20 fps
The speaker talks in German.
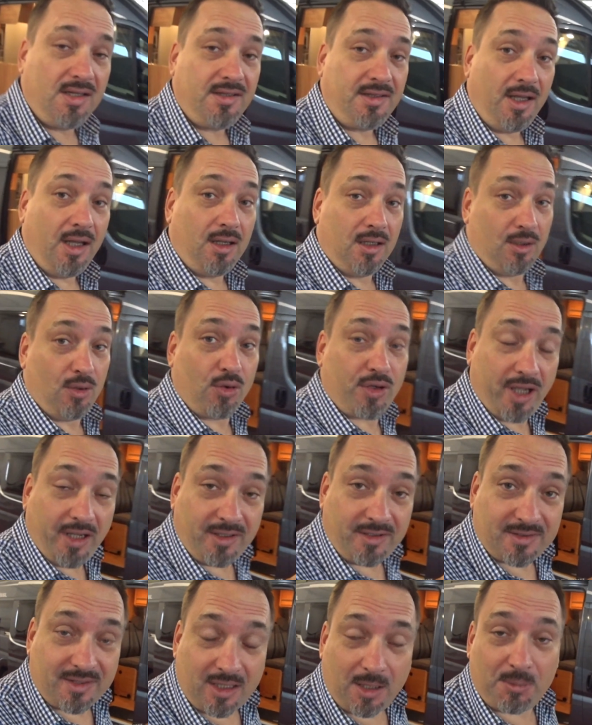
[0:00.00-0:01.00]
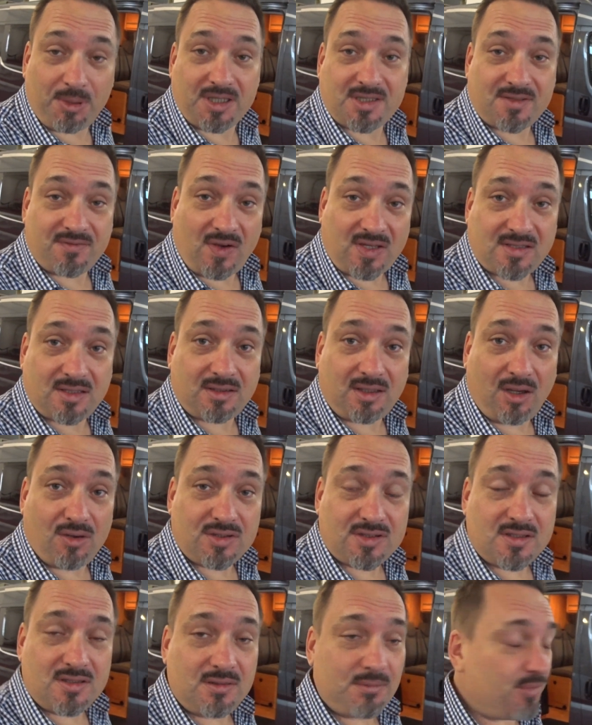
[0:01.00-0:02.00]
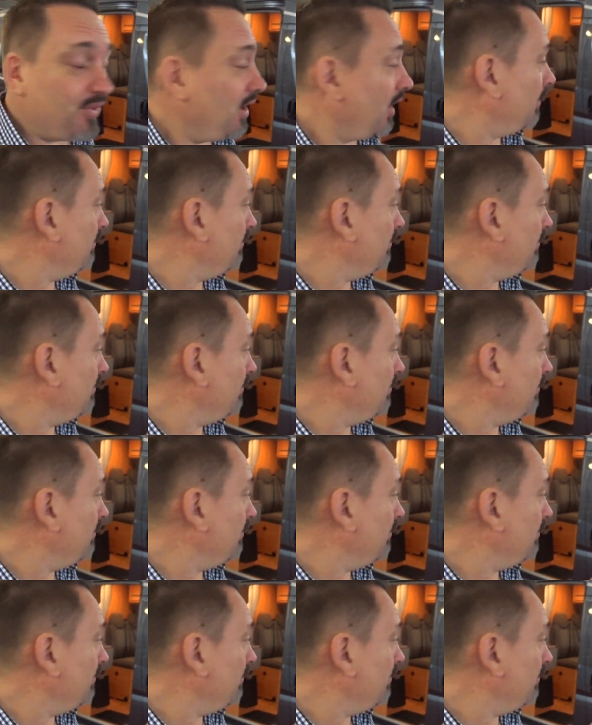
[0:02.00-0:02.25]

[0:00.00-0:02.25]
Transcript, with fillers: ja? ja? okay, dann haben wir jetzt Wasser draußen, wir